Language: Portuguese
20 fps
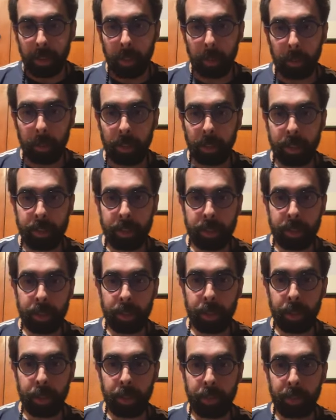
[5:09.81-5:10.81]
que muitas vezes
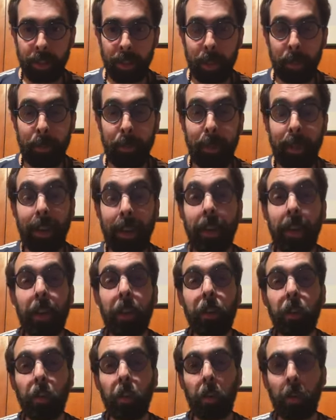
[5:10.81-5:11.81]
a gente fica
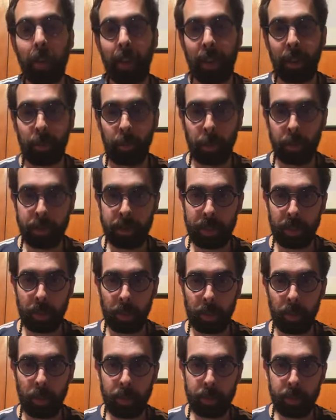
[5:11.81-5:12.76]
brigando com a emoção,